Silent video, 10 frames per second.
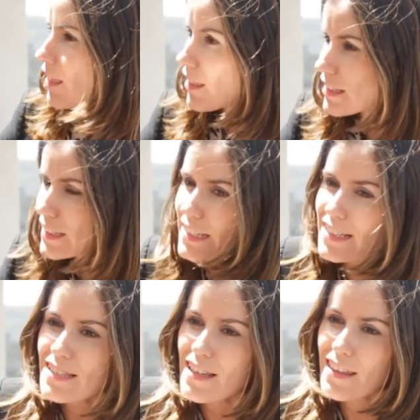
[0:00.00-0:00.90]
esta
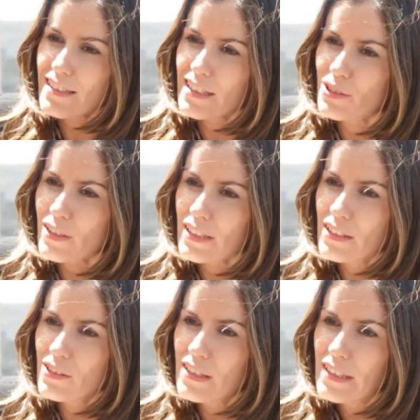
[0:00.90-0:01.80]
casa, de este
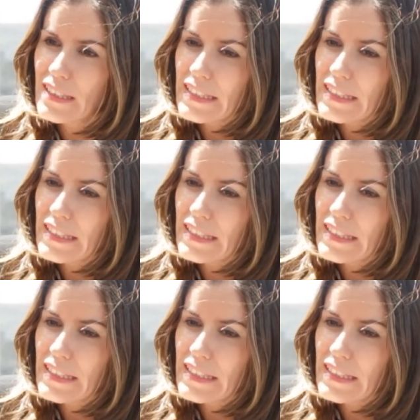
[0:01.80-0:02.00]
cortijo.